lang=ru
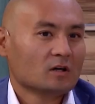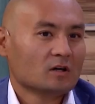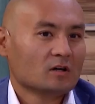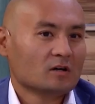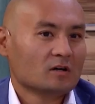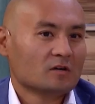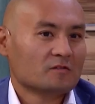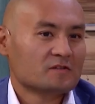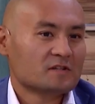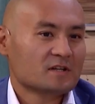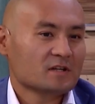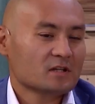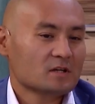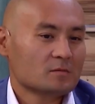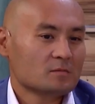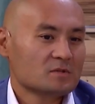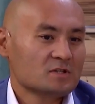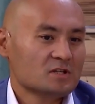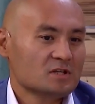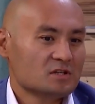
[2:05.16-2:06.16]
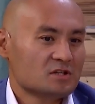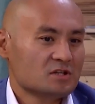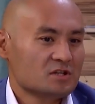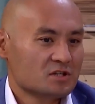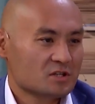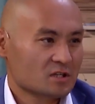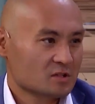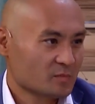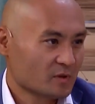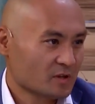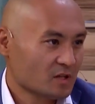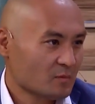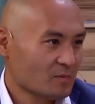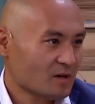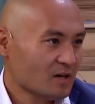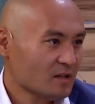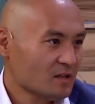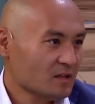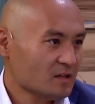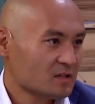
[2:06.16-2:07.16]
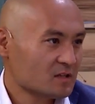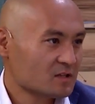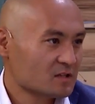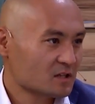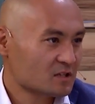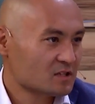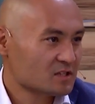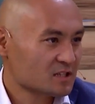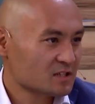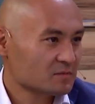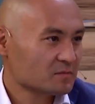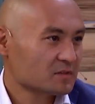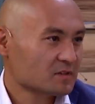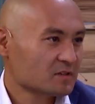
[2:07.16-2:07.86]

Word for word: Э, в целом есть сейчас понимание, есть концепт,